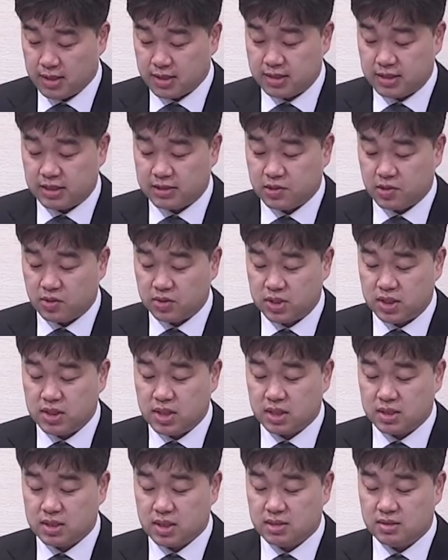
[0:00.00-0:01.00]
그래서
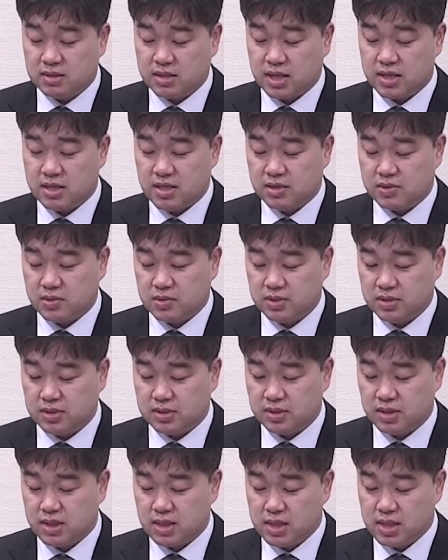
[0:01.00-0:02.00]
신학자들
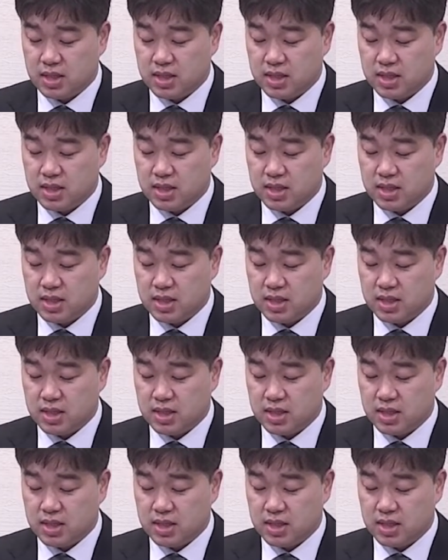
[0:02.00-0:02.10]
사이에서는